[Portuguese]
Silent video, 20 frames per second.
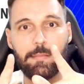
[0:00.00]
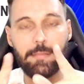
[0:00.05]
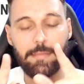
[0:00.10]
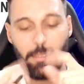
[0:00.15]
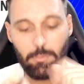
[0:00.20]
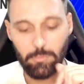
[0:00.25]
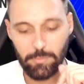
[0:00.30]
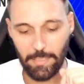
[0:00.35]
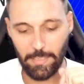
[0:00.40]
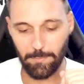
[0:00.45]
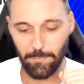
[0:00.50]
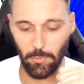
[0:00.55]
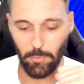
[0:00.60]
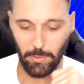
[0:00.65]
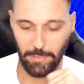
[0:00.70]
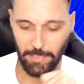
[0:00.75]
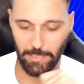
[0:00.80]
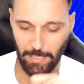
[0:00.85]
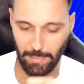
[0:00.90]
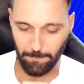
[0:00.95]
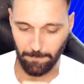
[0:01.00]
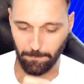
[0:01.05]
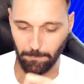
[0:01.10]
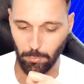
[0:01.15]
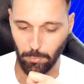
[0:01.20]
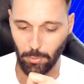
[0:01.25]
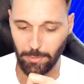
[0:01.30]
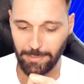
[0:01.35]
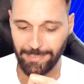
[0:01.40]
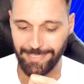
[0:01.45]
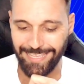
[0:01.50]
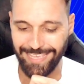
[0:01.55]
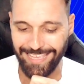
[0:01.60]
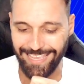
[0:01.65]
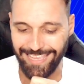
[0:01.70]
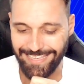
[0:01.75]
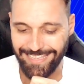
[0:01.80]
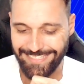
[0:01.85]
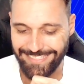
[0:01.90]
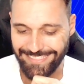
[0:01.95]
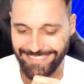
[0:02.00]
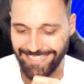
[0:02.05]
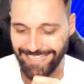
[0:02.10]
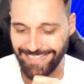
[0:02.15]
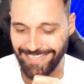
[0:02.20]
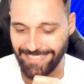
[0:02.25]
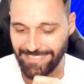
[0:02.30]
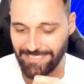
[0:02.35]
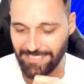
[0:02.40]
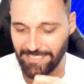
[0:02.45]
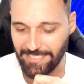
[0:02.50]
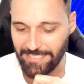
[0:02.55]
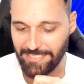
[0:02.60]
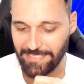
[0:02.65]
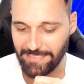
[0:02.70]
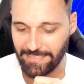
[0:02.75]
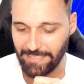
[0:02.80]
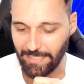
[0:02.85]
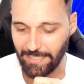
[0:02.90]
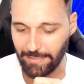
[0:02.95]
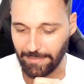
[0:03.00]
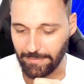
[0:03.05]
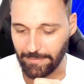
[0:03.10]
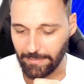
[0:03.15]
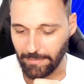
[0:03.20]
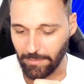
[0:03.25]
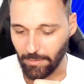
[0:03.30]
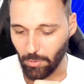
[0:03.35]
Não tem por quê? Porque é seletista.